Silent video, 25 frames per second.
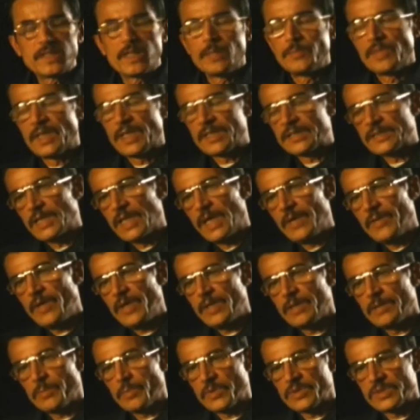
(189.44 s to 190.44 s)
с кем не
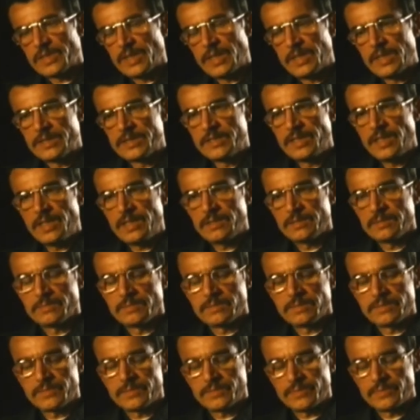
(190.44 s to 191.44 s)
разговаривал, просто лежал
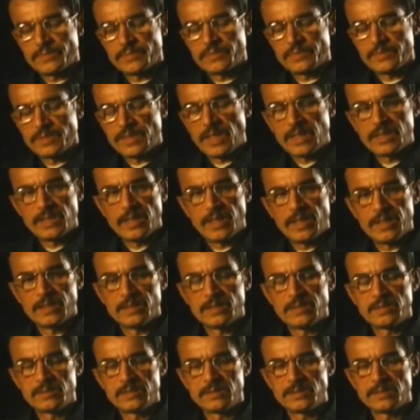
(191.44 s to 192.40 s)
на наре.